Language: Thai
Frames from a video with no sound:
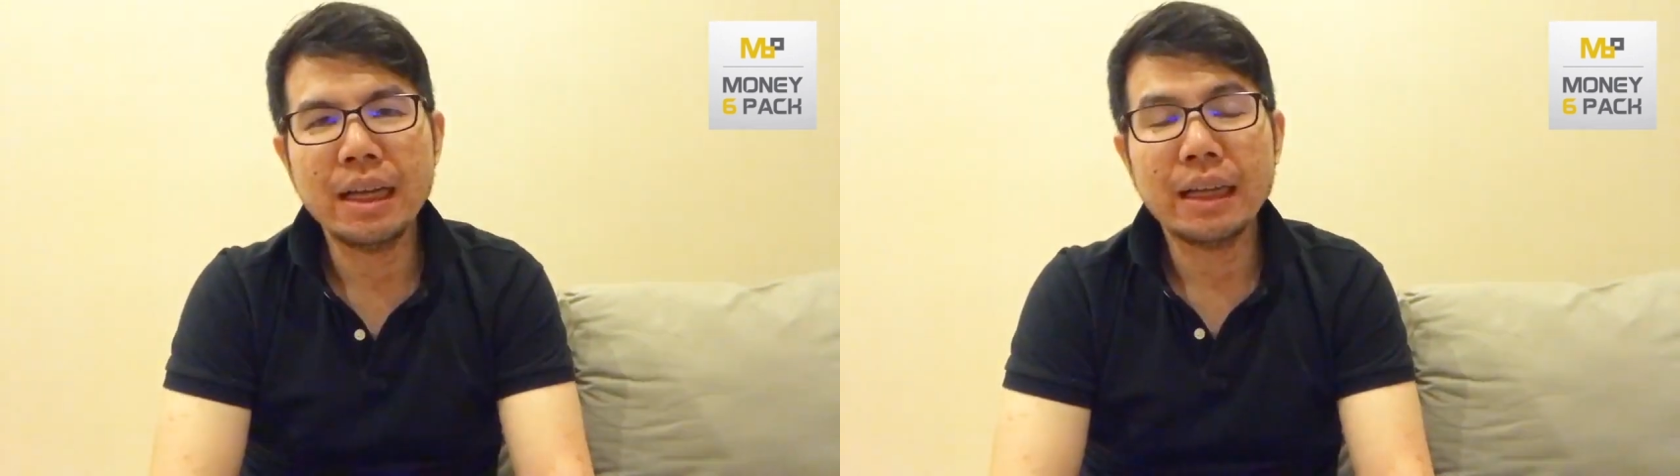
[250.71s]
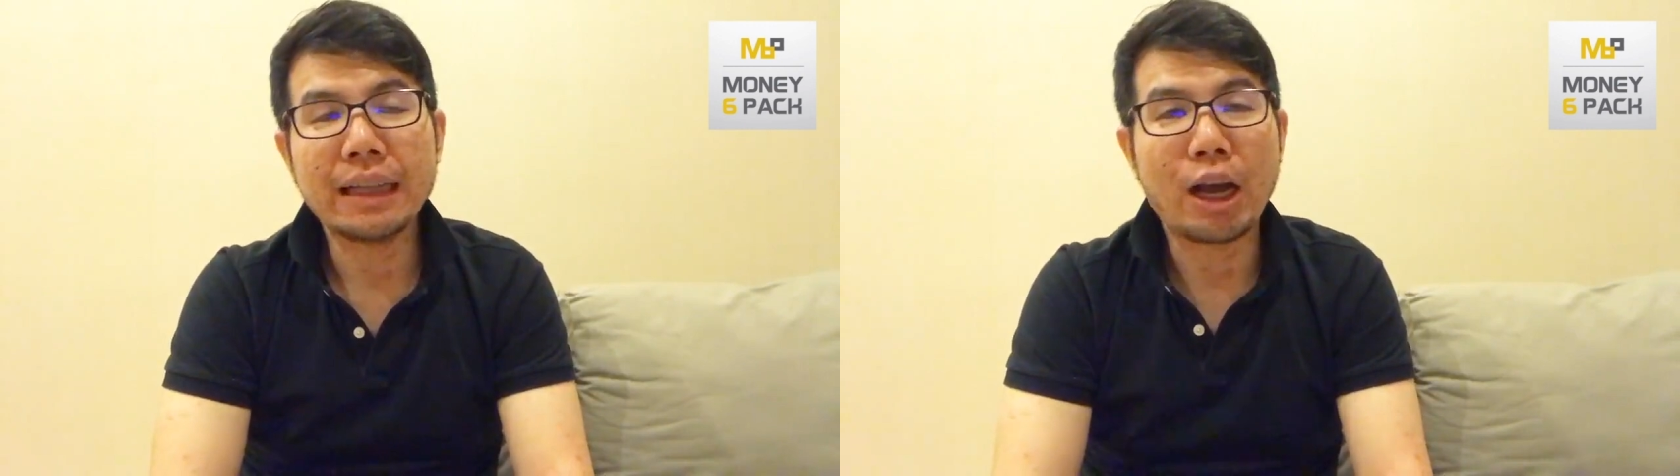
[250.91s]

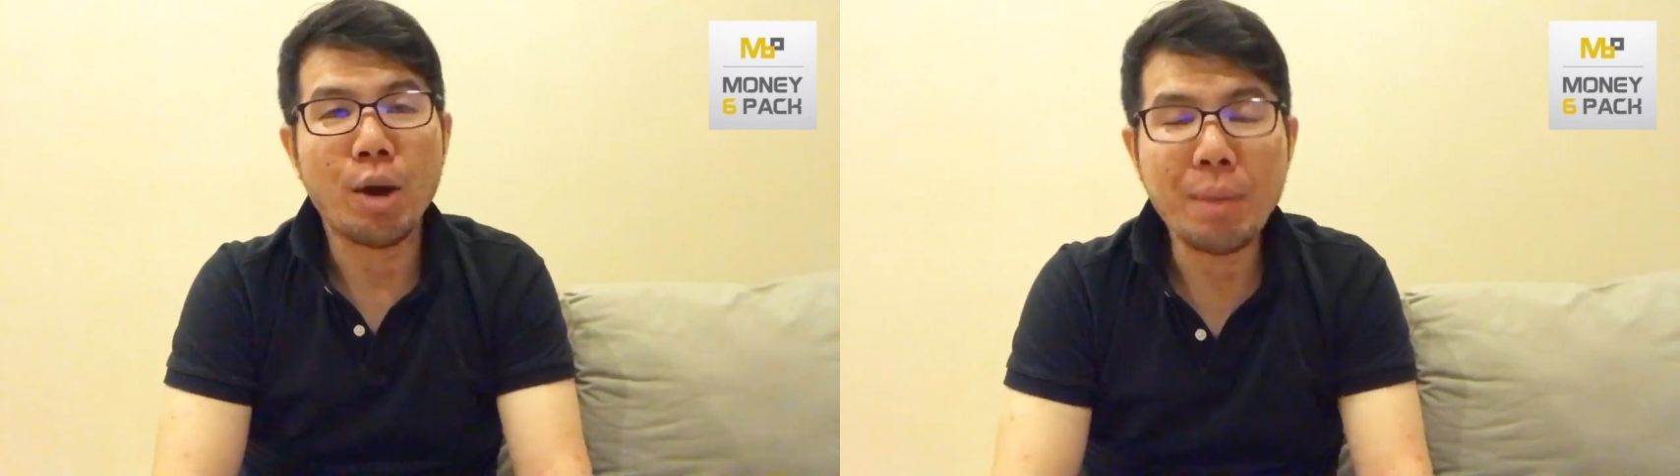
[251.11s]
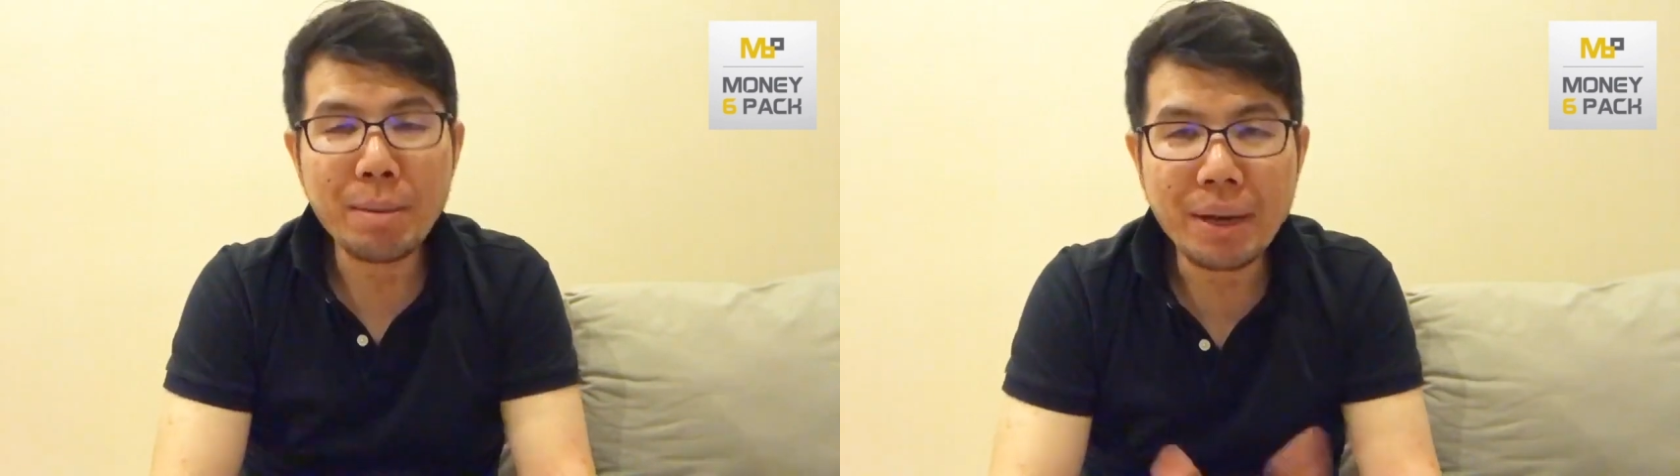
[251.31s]
แต่ก็ไม่
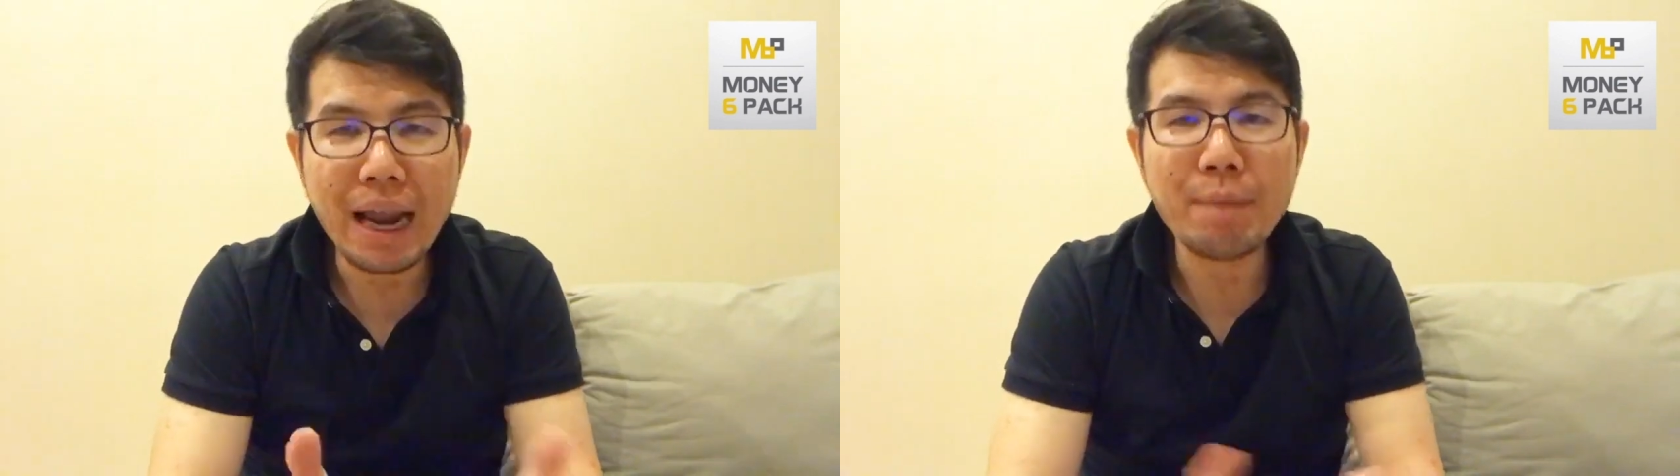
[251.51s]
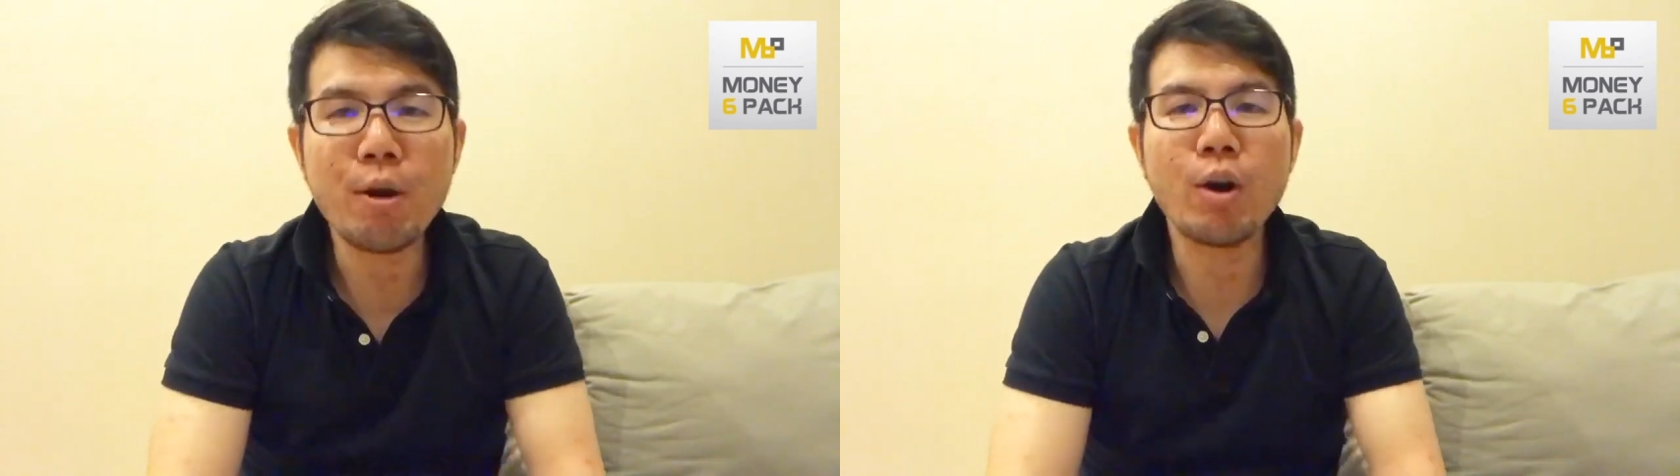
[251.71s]
ได้ผิดนะ
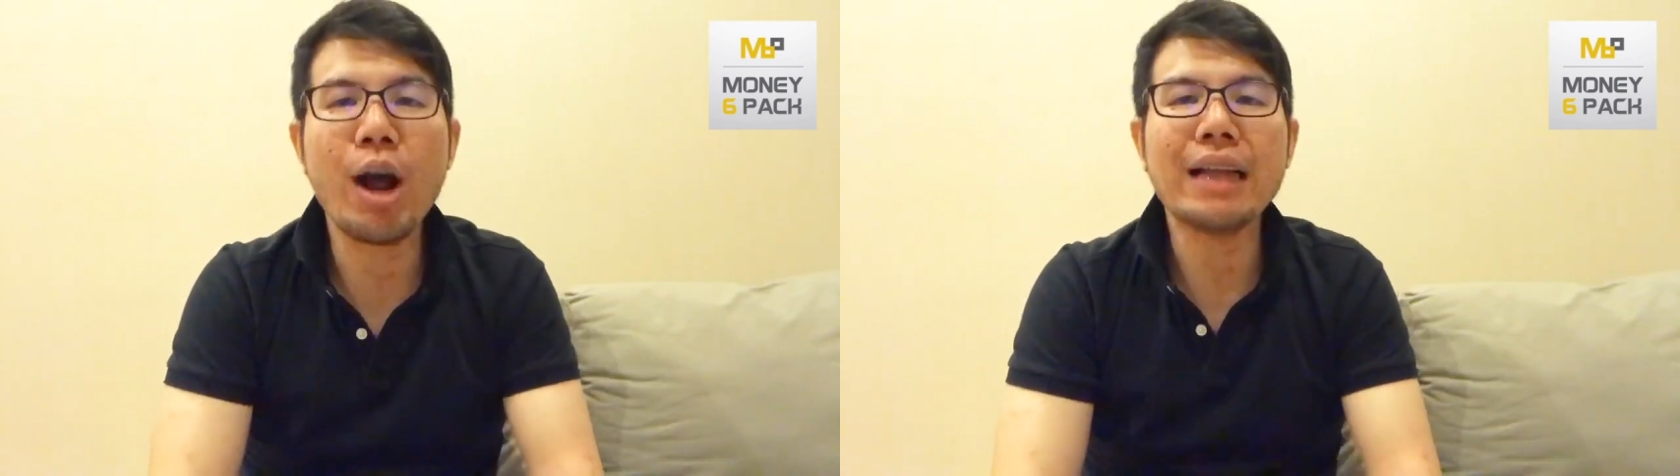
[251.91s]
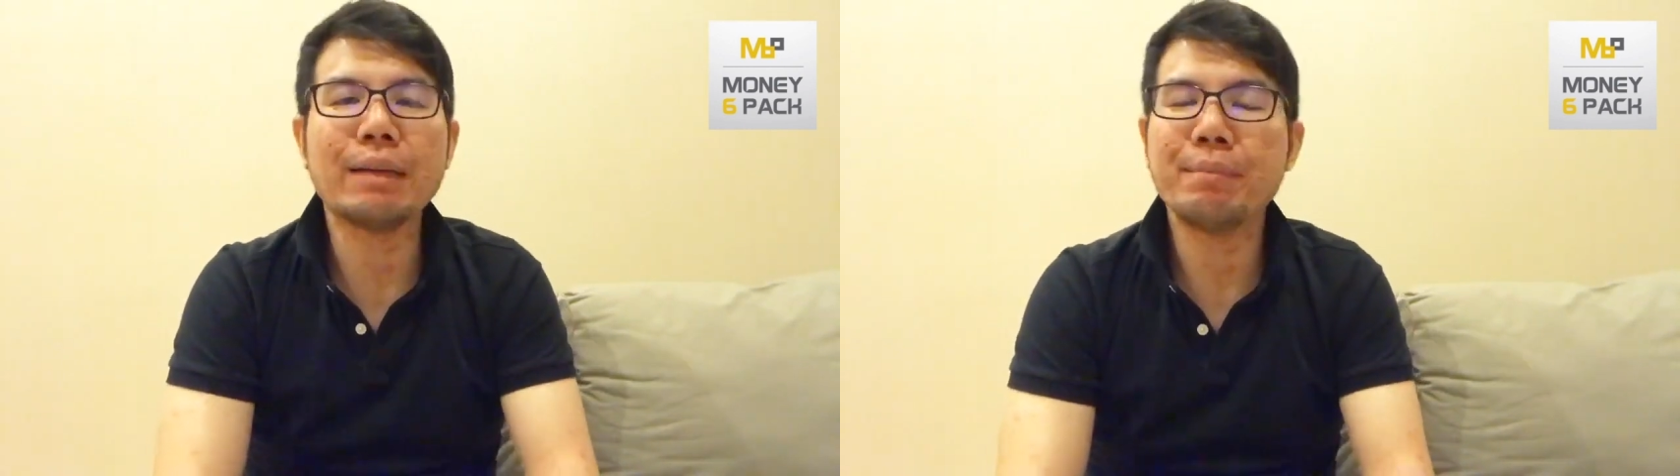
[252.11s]
บางคนก็อา
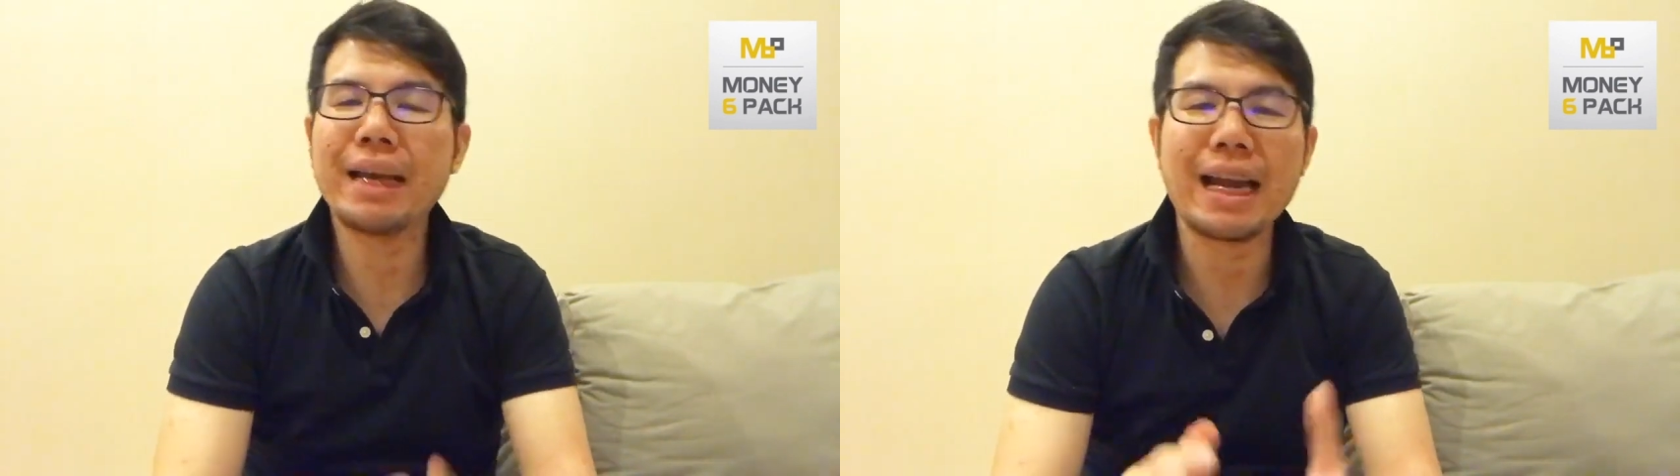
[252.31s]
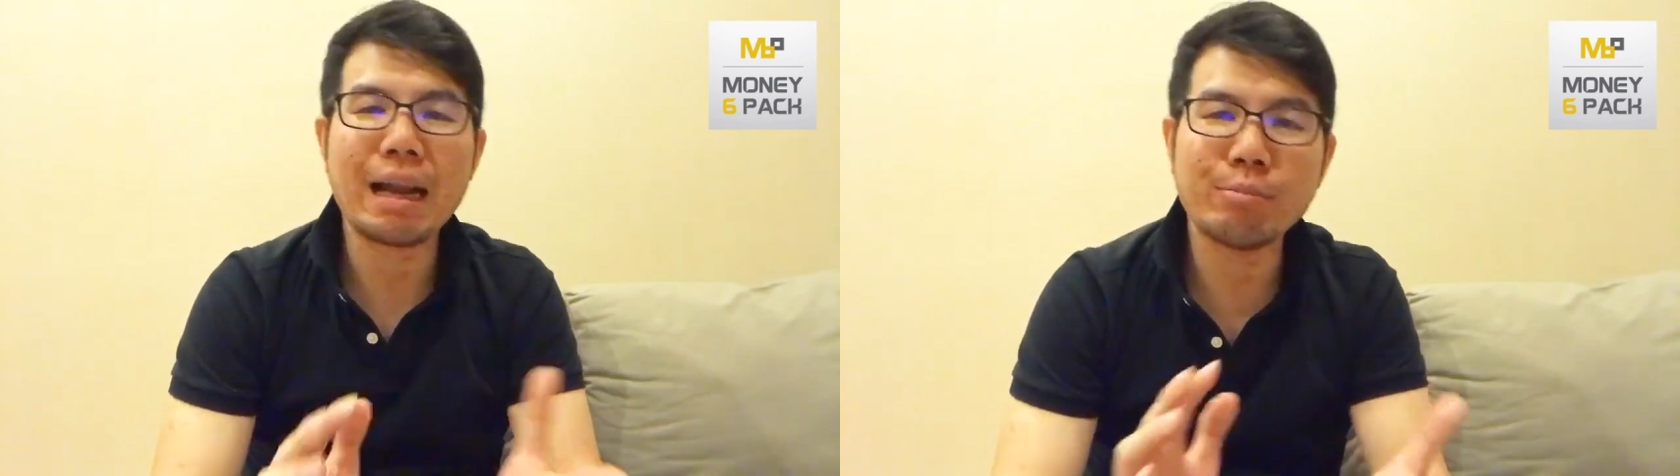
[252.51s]
จจะมีกา
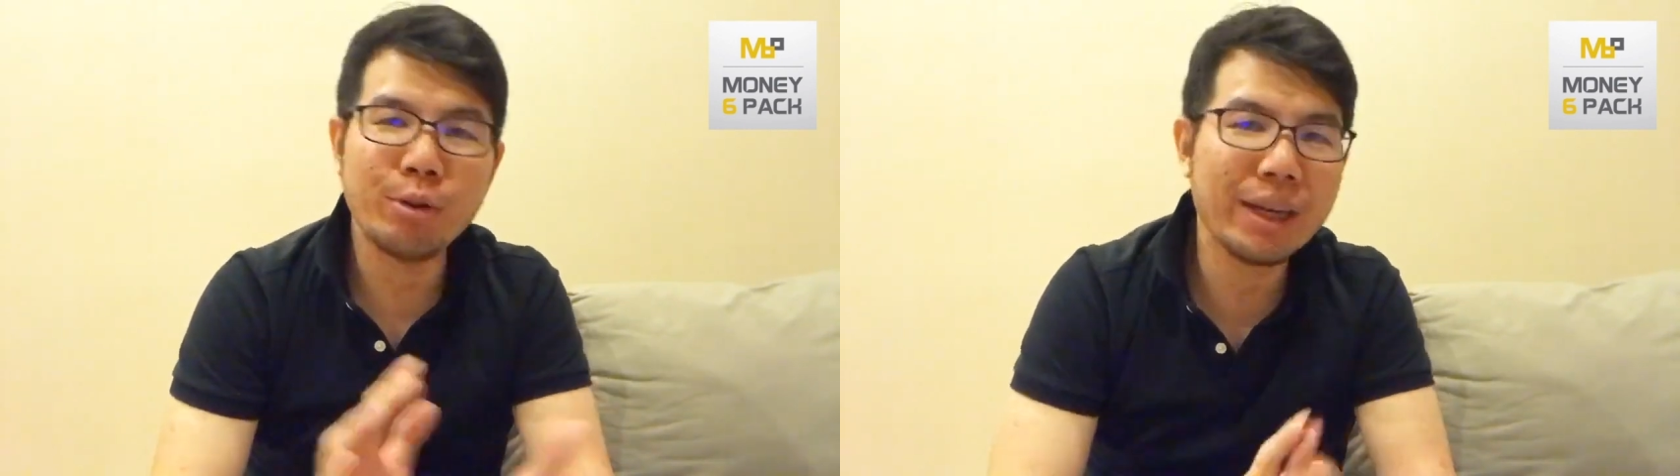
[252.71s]
รทำธุร